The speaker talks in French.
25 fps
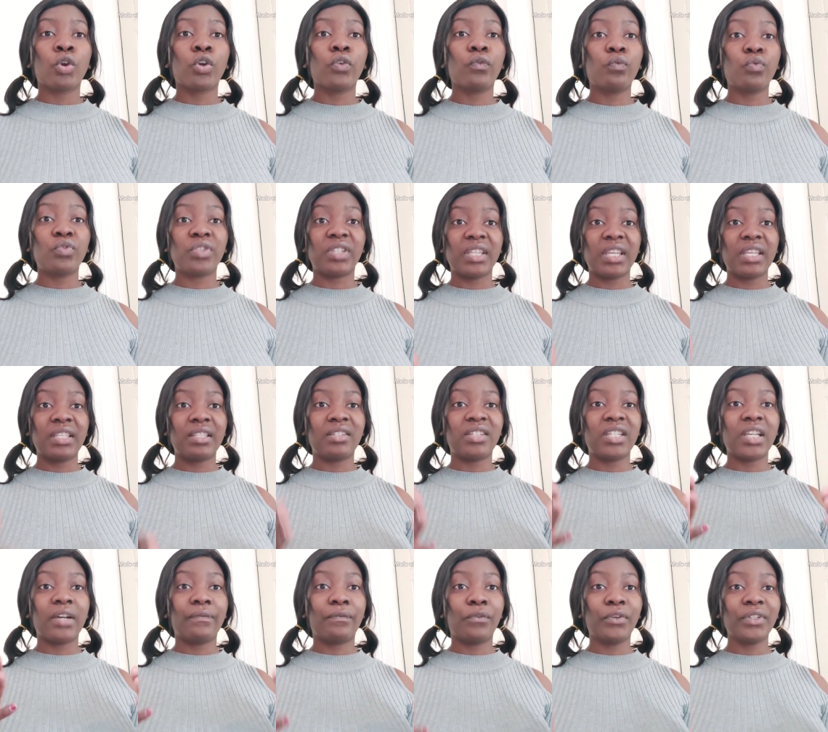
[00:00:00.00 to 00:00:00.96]
que vous ayez
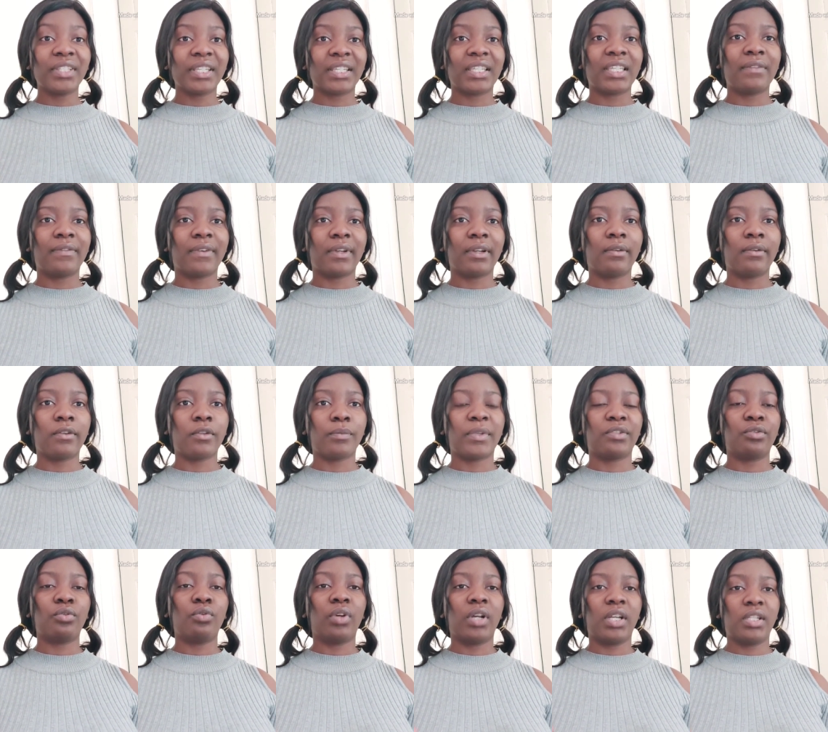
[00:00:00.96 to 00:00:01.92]
déjà votre équivalence.
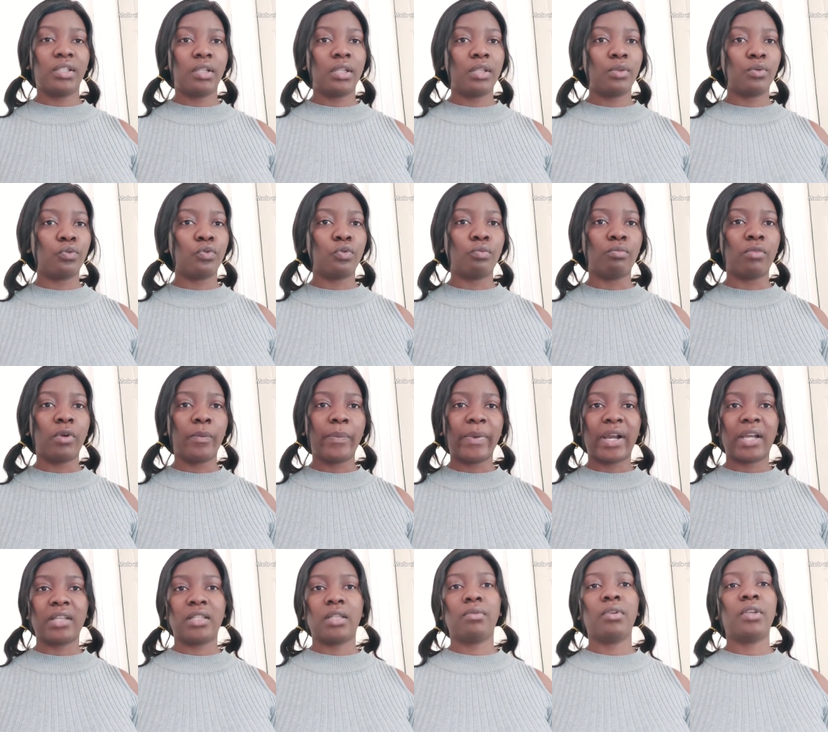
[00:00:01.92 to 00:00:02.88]
Parce que le reste des documents,
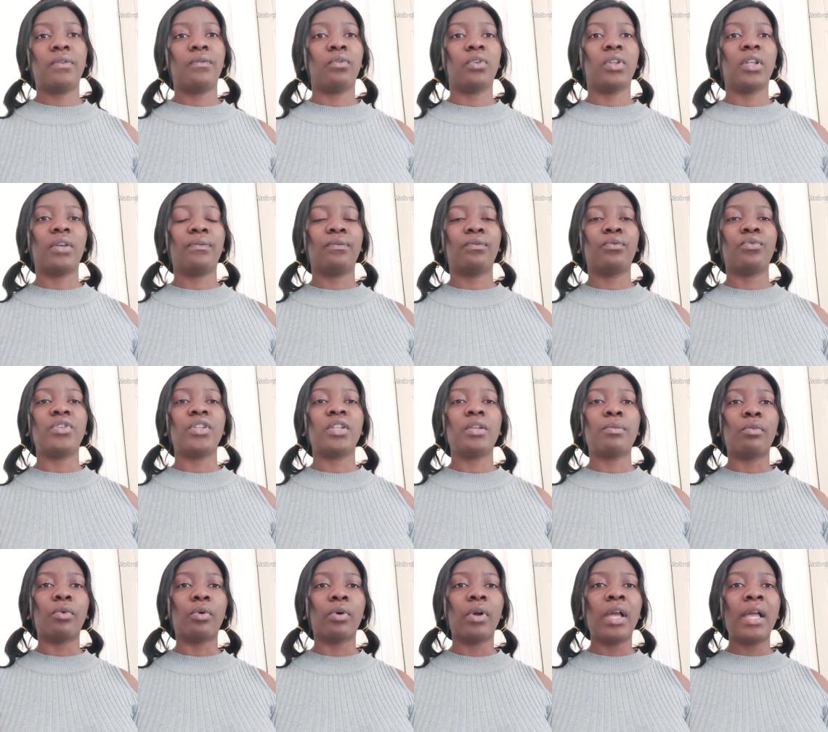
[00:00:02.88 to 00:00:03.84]
par exemple, qu'il faudra
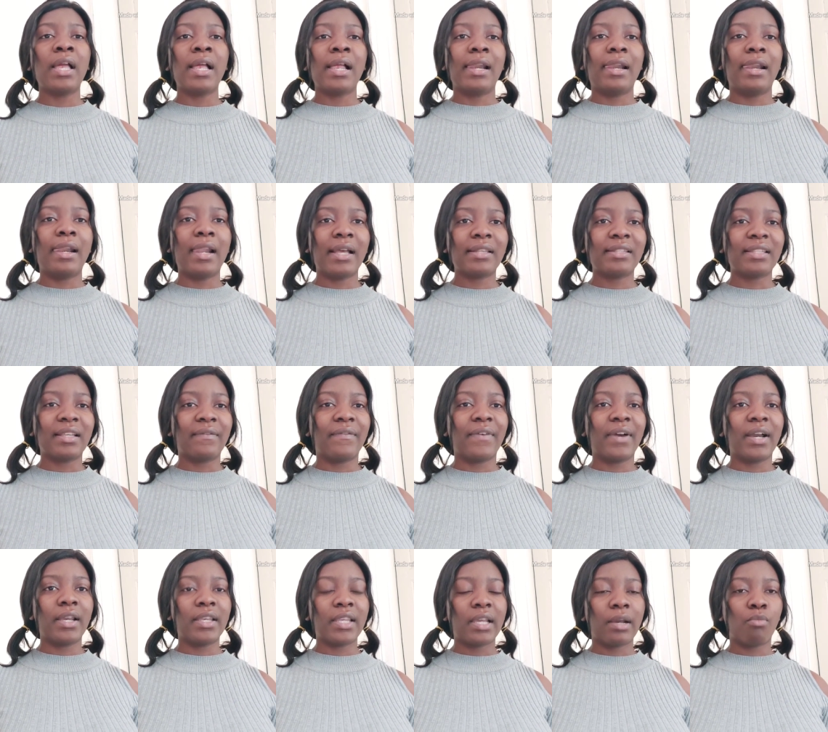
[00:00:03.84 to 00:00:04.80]
fournir, bon, Là, ça
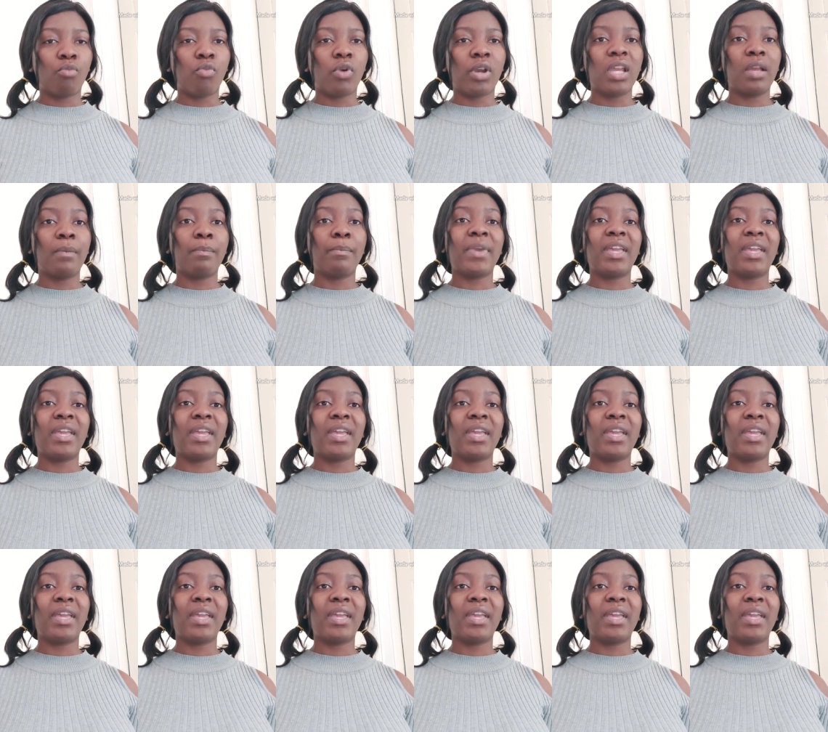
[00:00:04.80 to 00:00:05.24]
va, il y a moyen.